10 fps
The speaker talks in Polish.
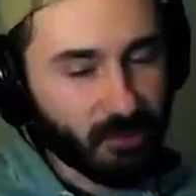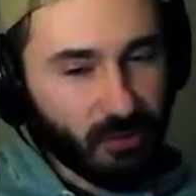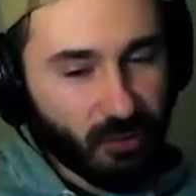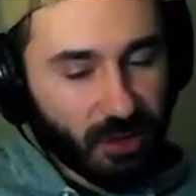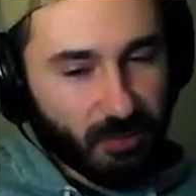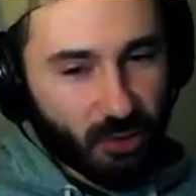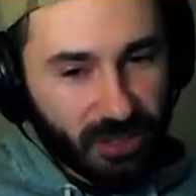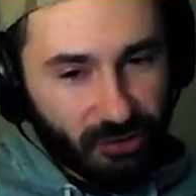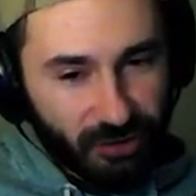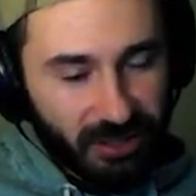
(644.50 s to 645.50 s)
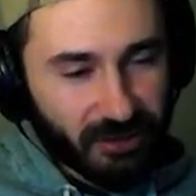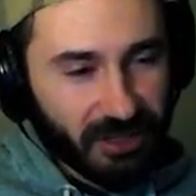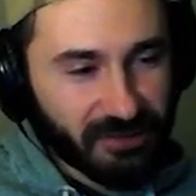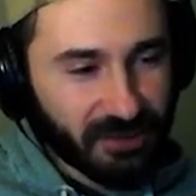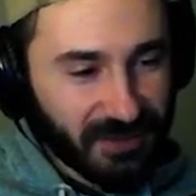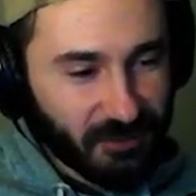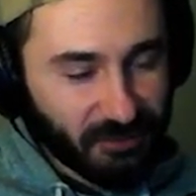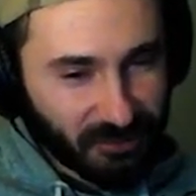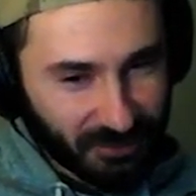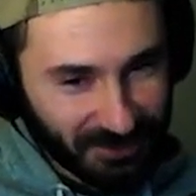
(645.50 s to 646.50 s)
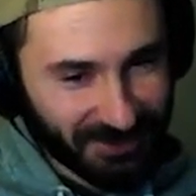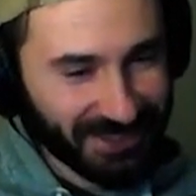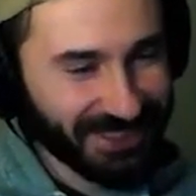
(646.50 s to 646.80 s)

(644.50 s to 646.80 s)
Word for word: bo to w ogóle było tak, że te rekolekcje trwały 3 dni.